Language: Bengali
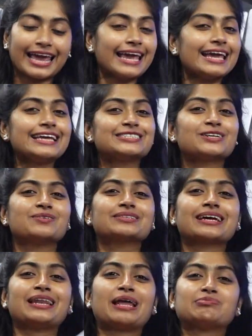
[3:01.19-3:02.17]
এই
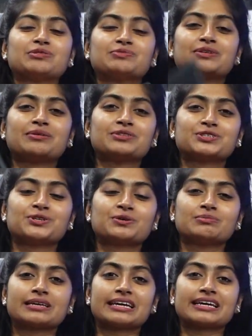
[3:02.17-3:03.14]
চমৎকার ল্যাপটপটা আমাদের
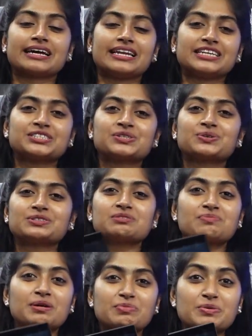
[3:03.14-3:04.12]
শোরুম থেকে কালেক্ট
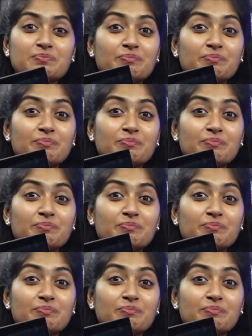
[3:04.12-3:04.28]
করতে পারবেন